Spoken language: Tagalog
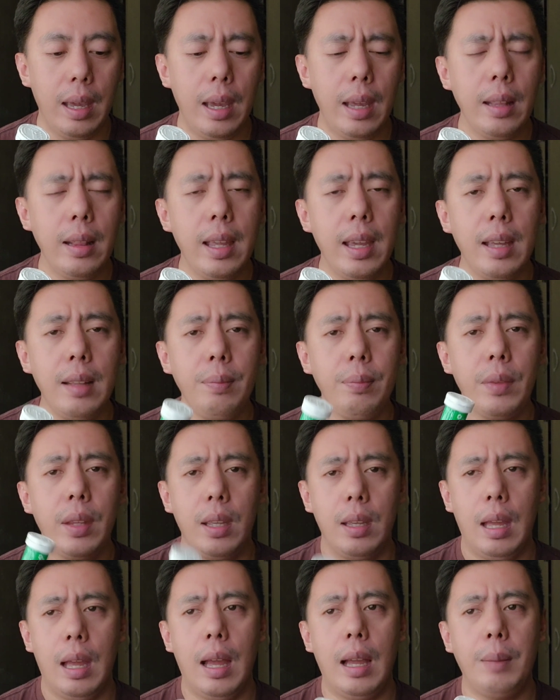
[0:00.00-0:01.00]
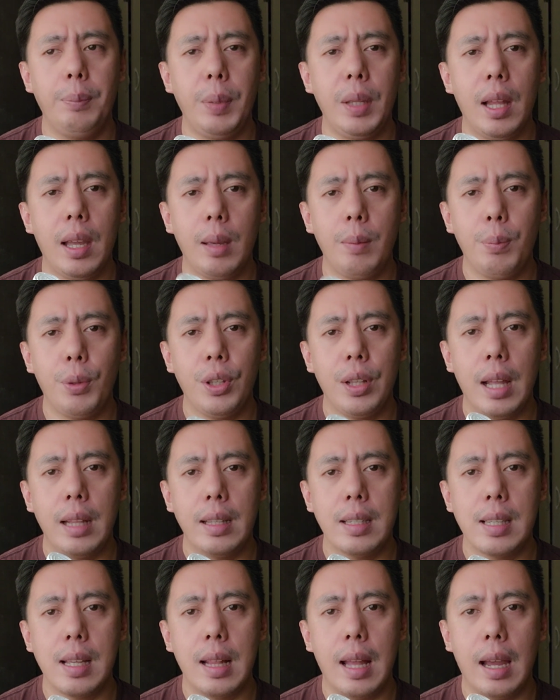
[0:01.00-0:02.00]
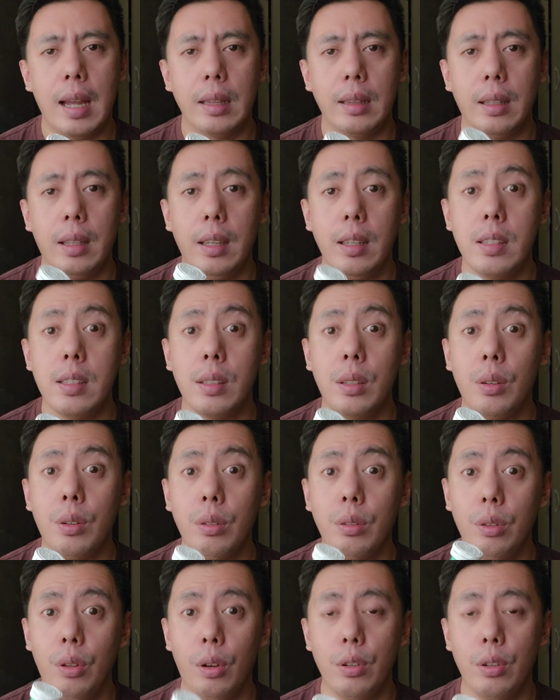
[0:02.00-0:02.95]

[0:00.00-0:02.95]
And then, ang pinaka-importante sa lahat is yung